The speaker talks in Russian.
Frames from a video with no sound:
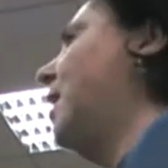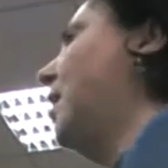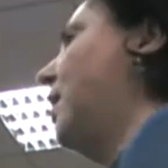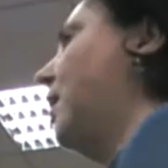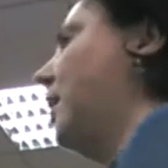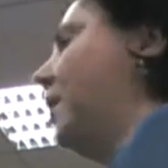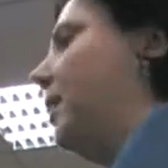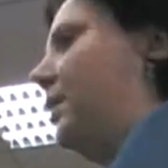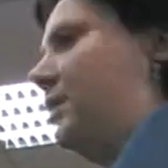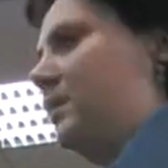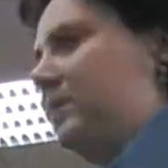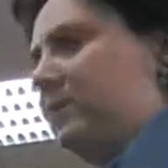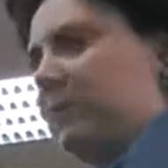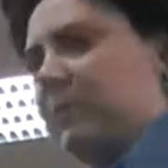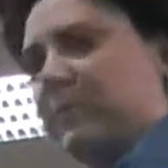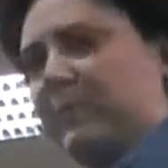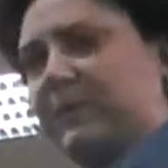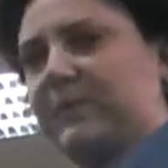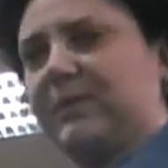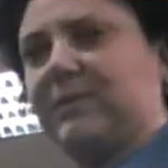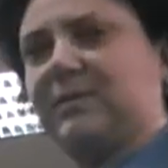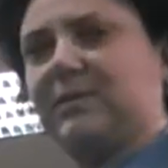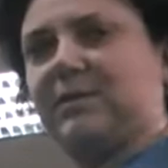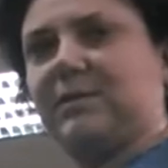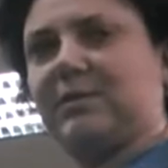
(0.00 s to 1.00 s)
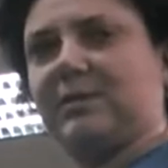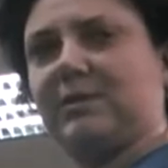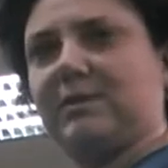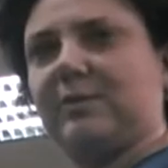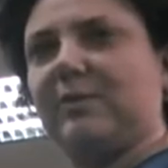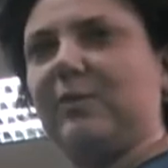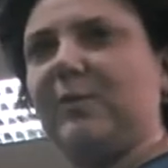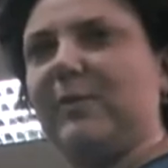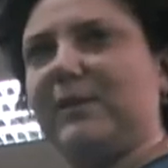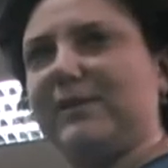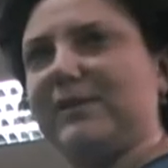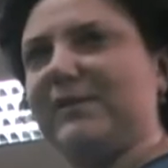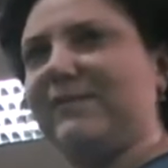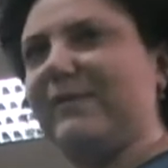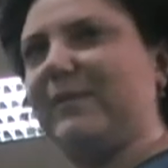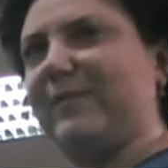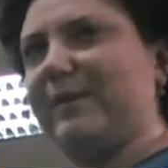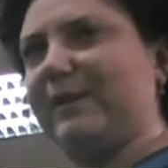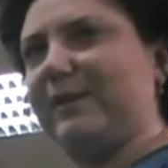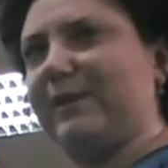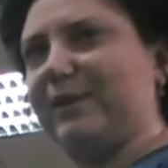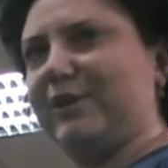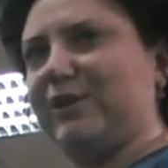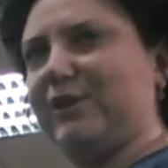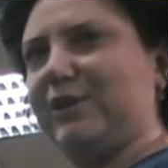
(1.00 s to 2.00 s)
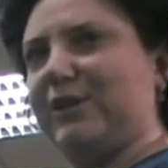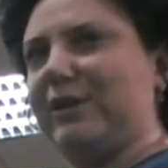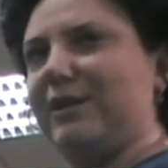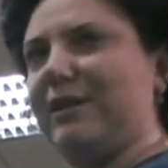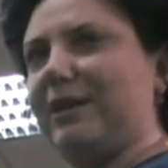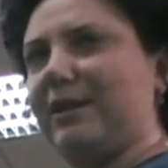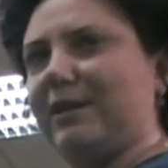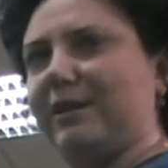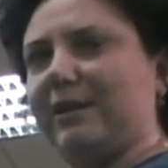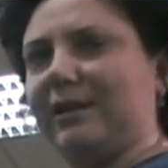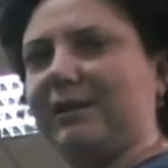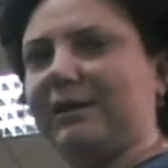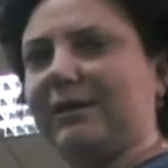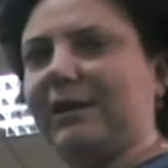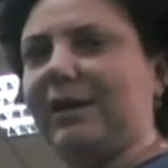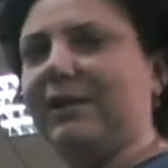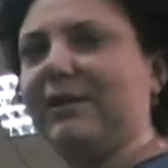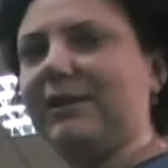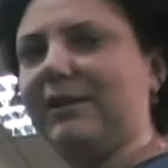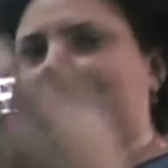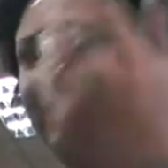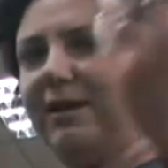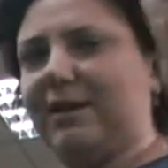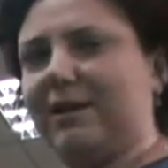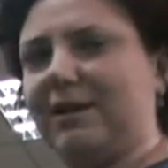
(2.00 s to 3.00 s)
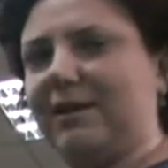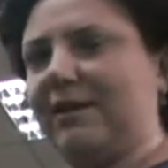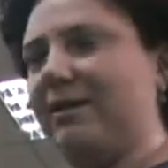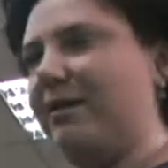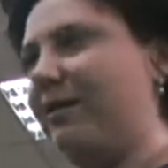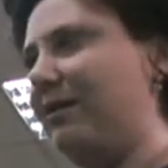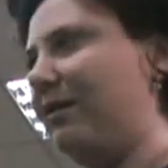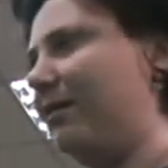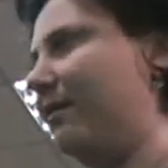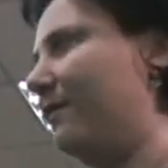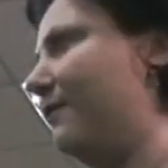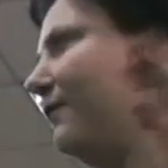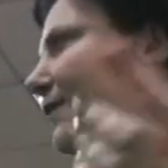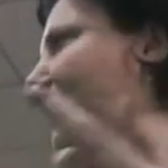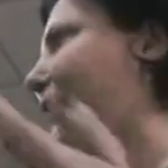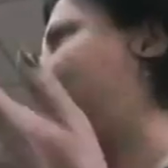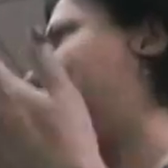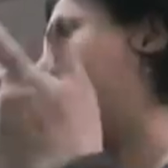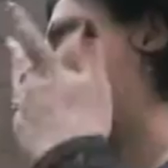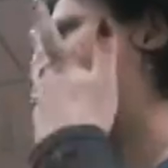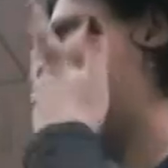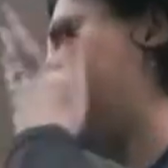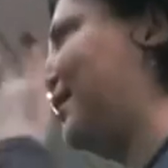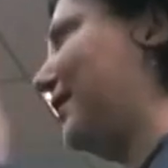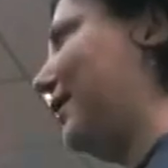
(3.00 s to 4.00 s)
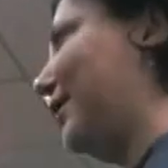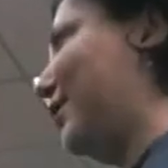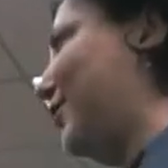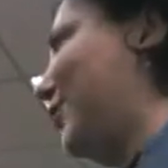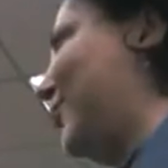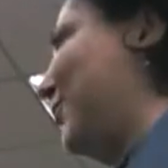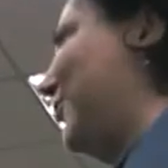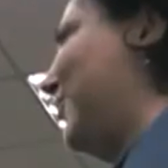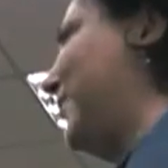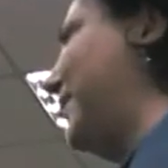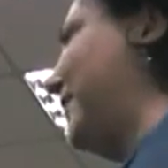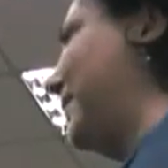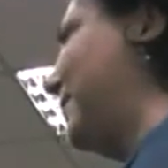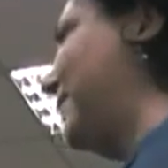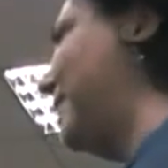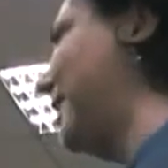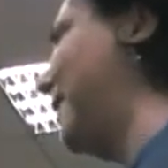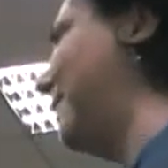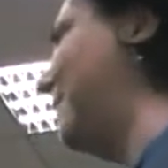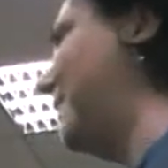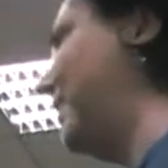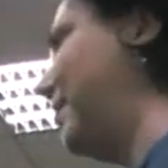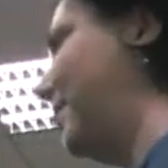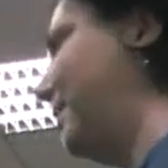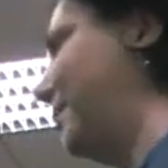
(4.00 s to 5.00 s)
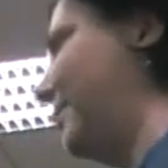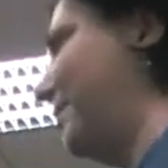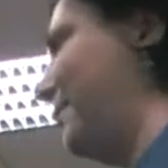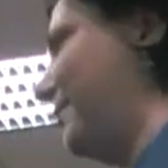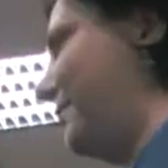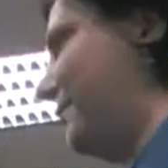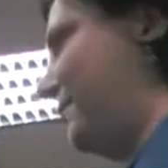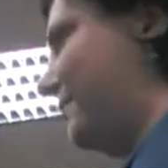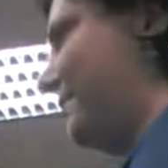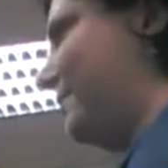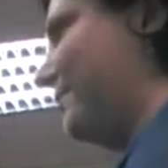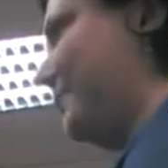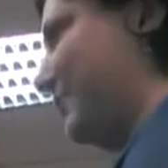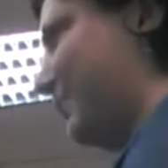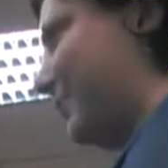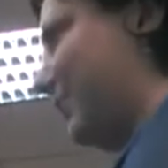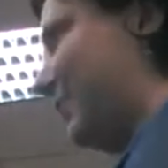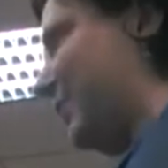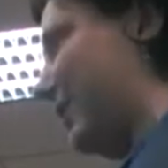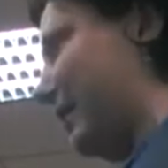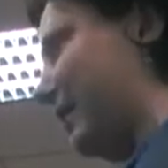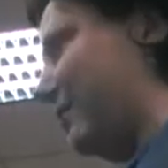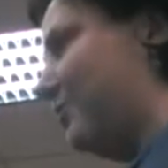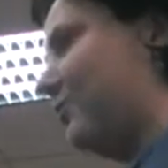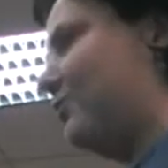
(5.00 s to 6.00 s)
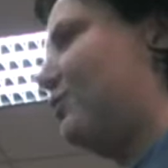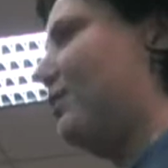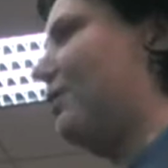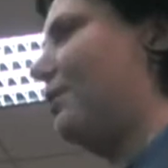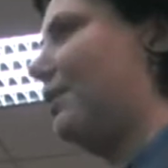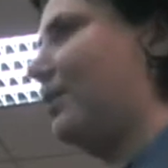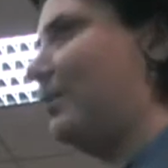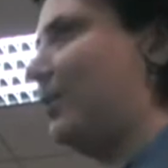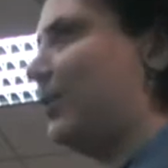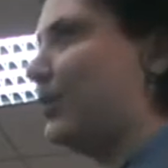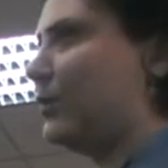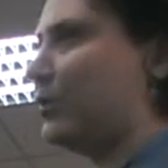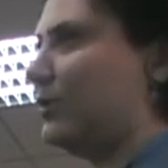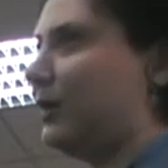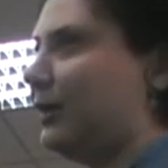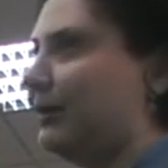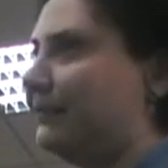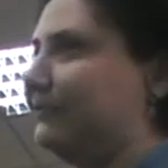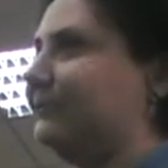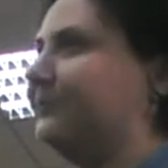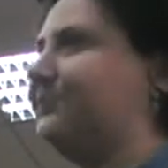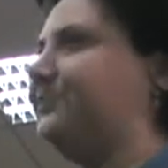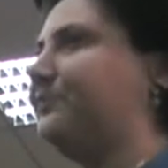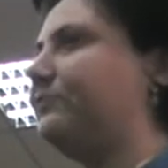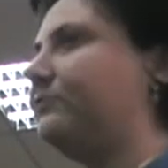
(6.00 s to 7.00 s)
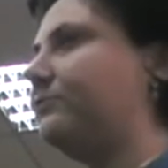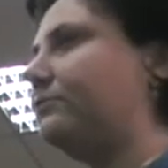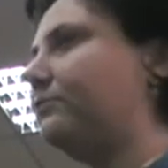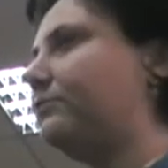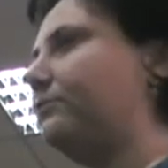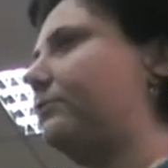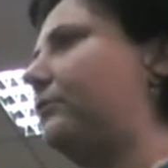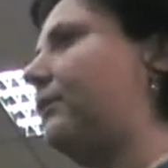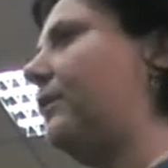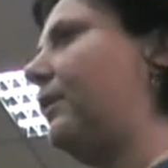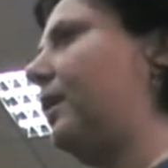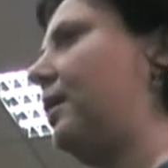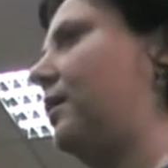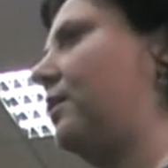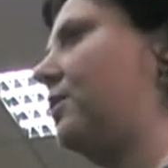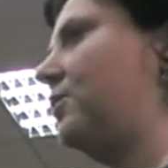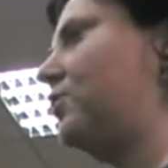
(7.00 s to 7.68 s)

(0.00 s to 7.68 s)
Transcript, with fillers: А, с, с любезного приглашения и Наталки, и Виктора, и Юлии, да, мы, я сюда как бы пришла а